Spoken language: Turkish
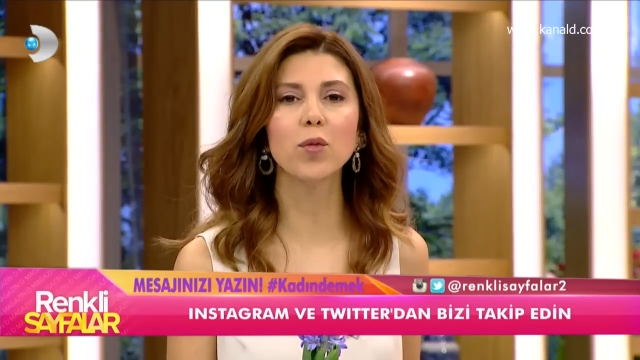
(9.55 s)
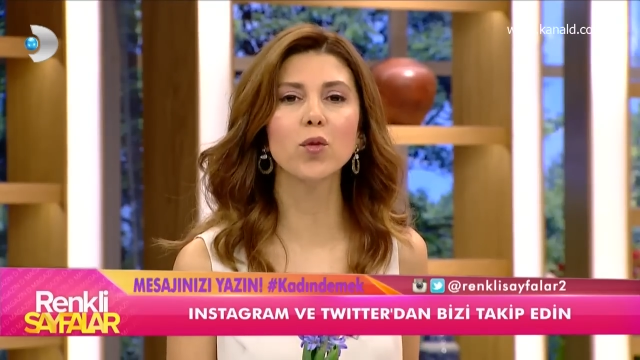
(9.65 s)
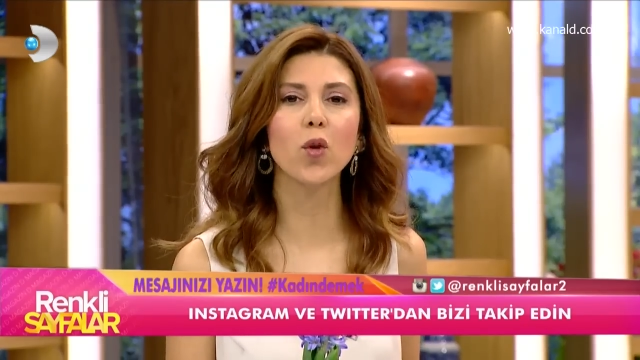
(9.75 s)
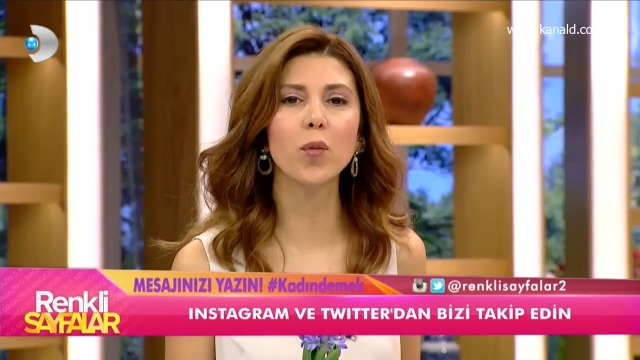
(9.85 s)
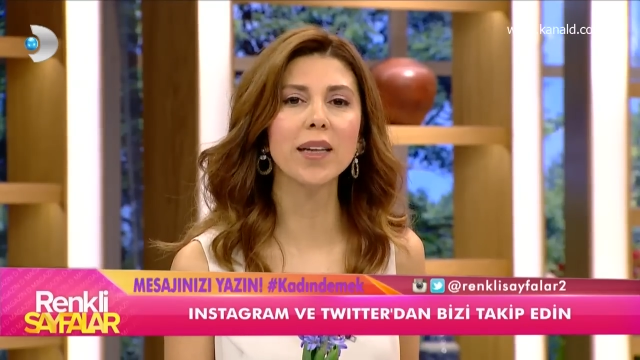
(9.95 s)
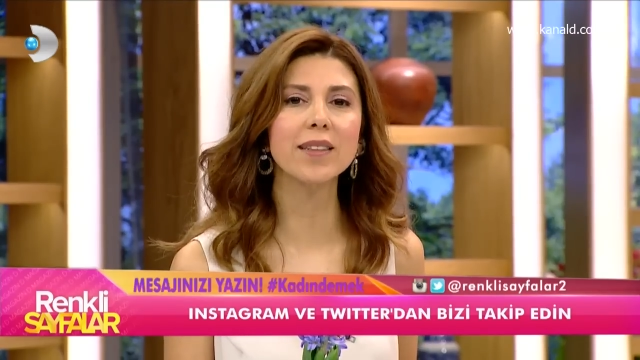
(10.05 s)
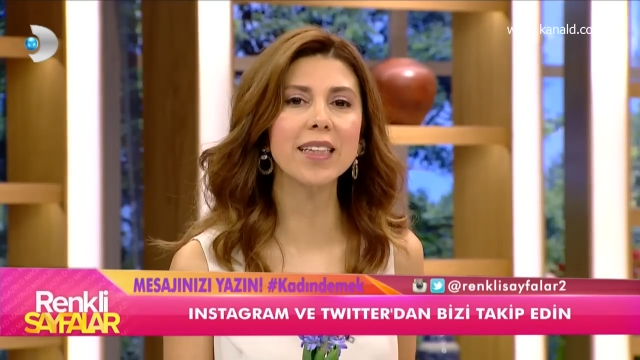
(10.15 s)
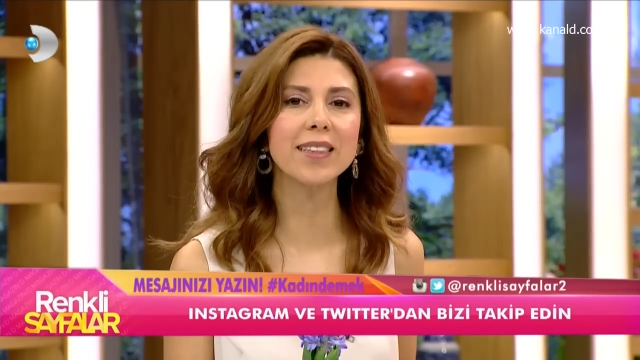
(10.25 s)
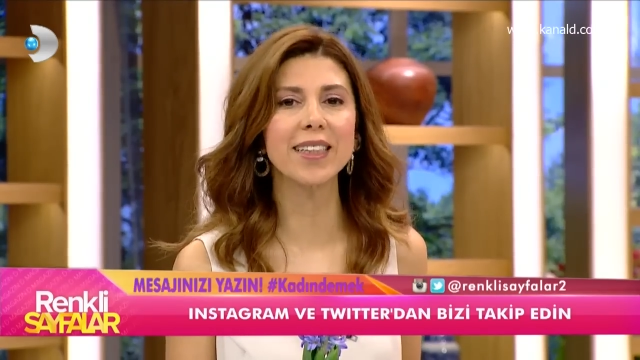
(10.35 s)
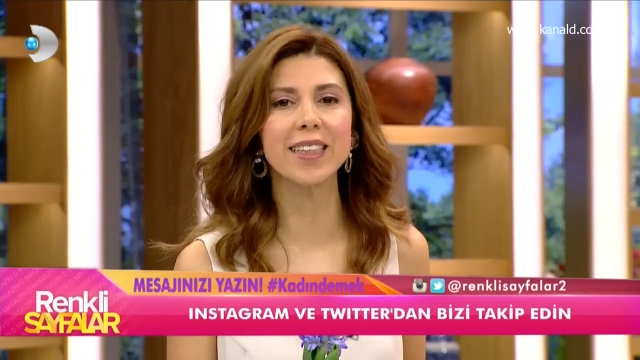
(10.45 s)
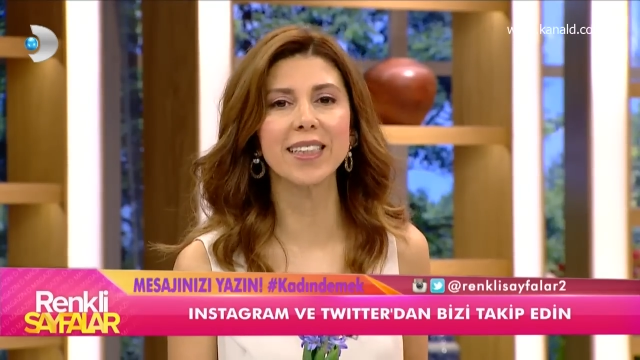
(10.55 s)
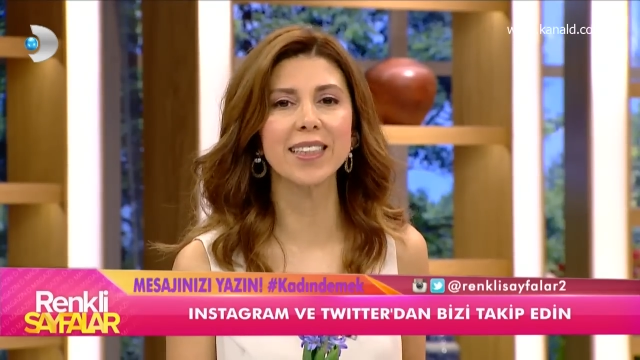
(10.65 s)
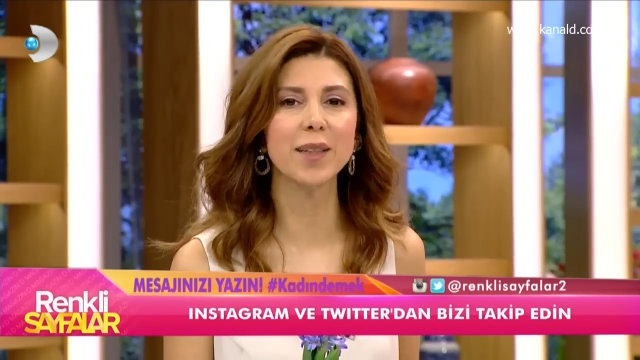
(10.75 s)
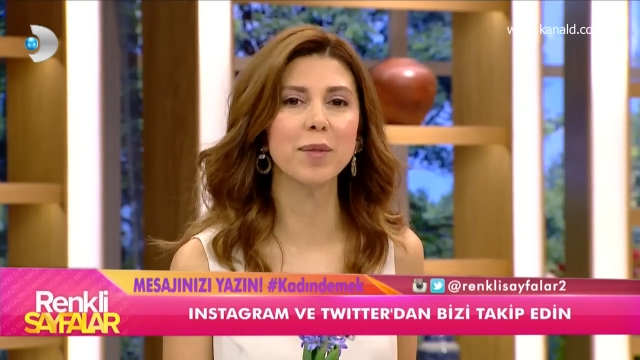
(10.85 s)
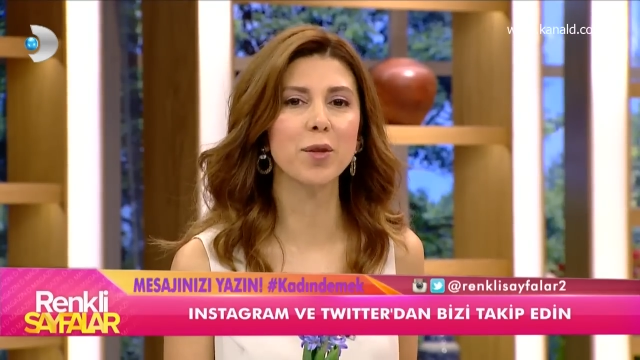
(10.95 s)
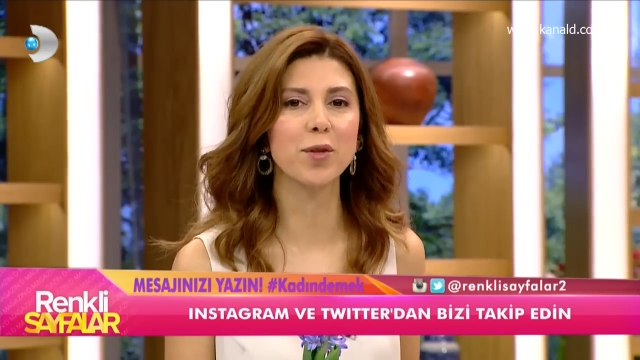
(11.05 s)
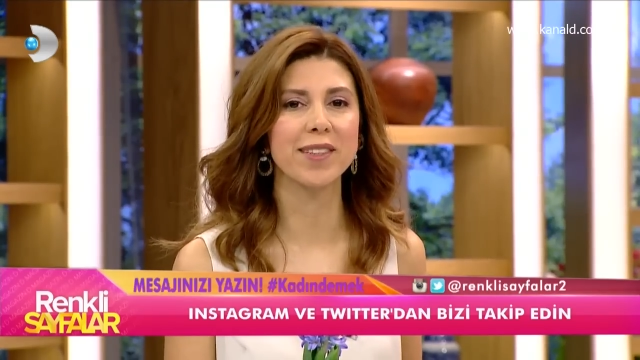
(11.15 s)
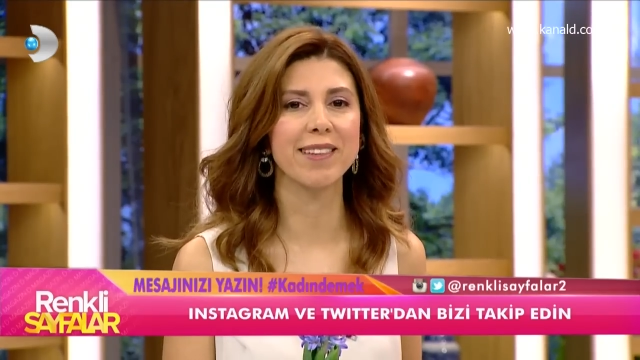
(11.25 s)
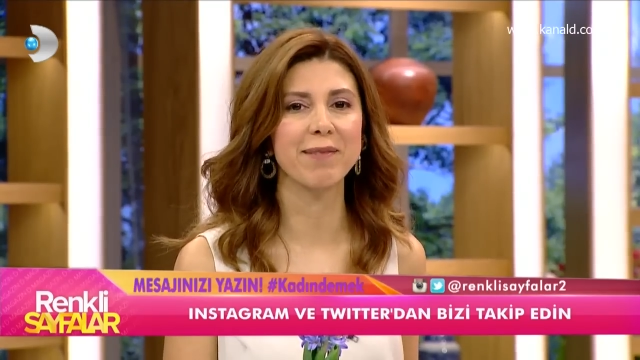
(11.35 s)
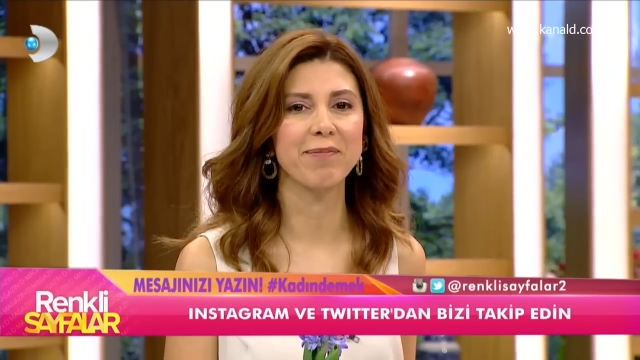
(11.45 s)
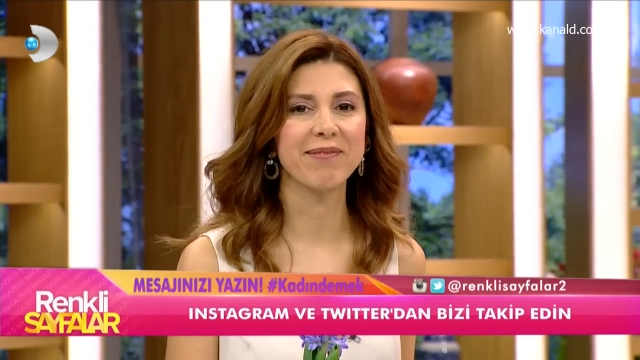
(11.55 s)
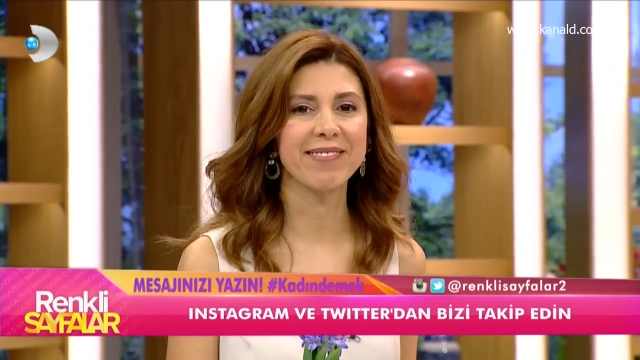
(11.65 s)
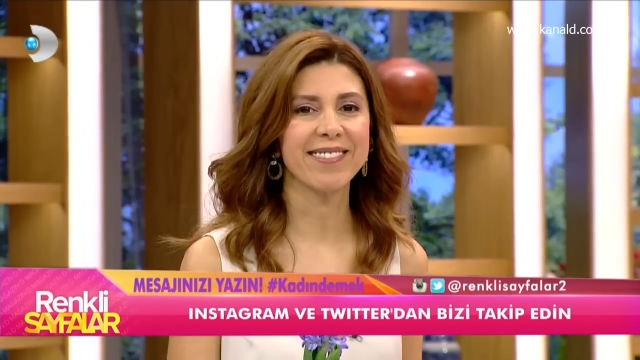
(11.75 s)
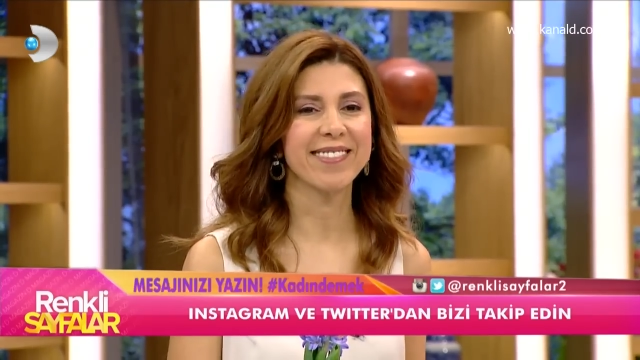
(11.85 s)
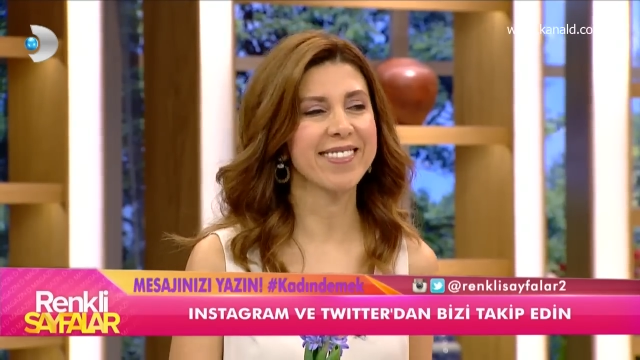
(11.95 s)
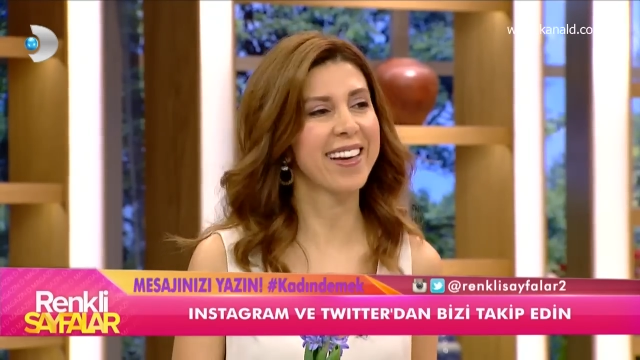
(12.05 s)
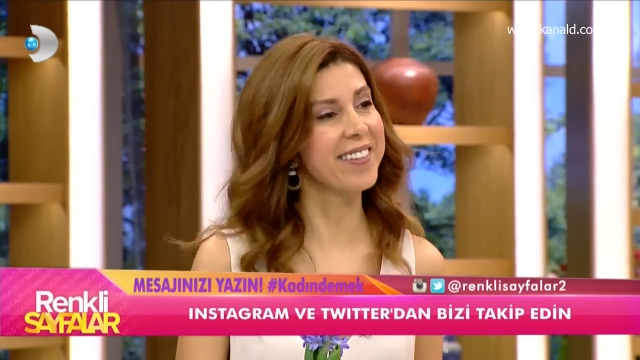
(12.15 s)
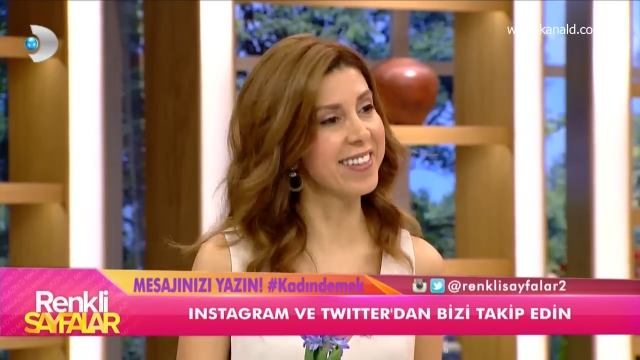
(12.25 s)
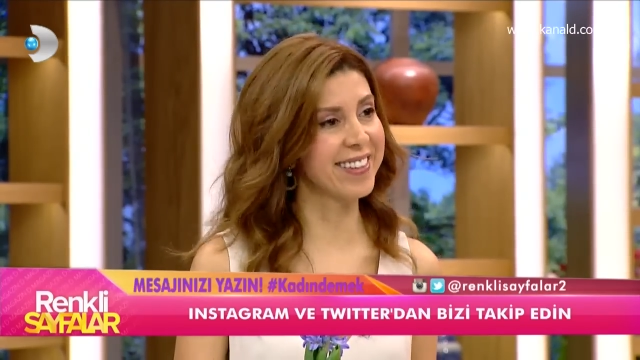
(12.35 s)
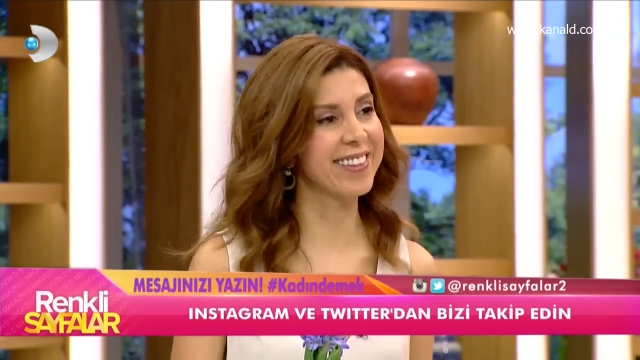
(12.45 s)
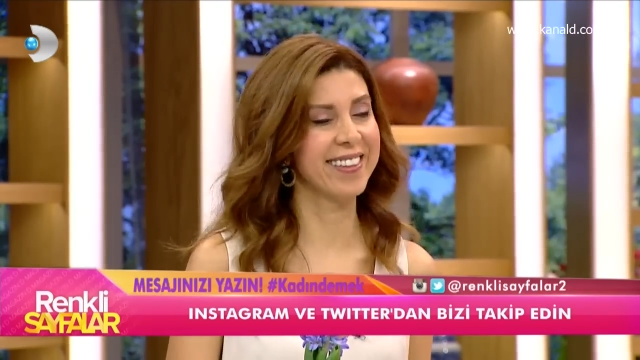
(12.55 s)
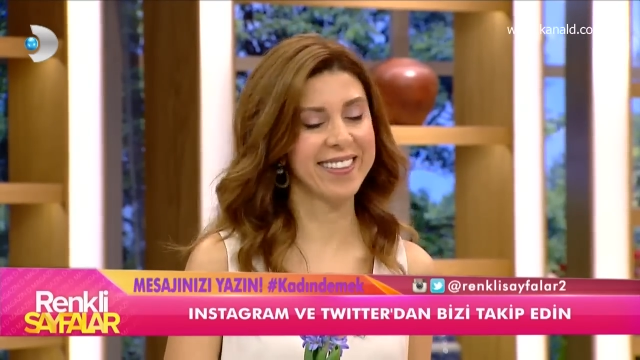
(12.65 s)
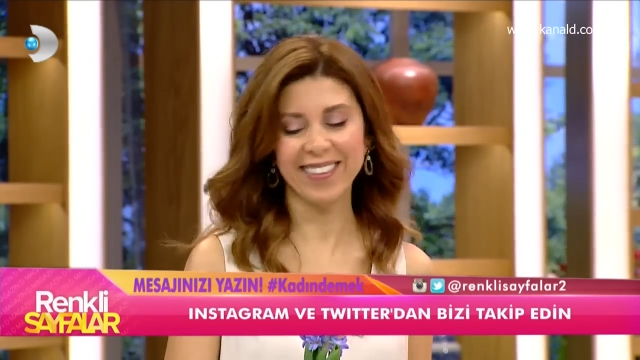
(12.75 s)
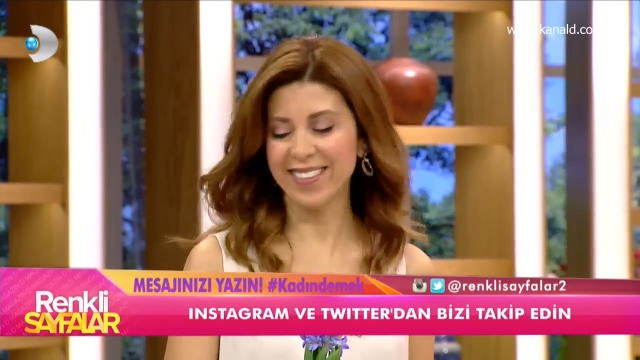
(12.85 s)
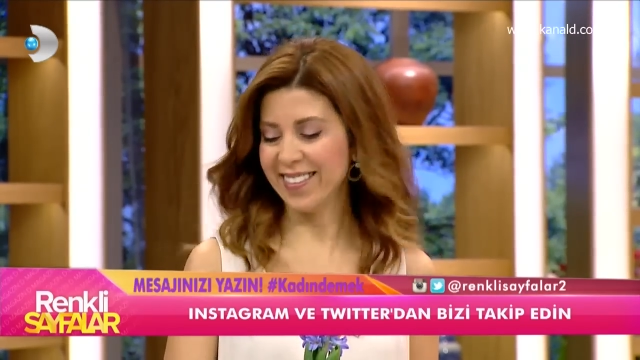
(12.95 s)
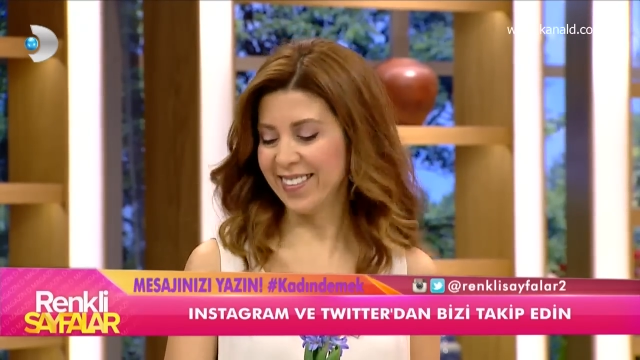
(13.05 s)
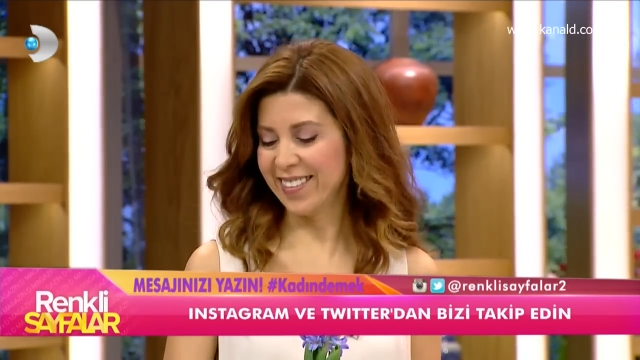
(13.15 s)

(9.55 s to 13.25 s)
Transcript: Bu romantik dakikalara bir göz atın. Çok yakıştılar. Evet. Çok.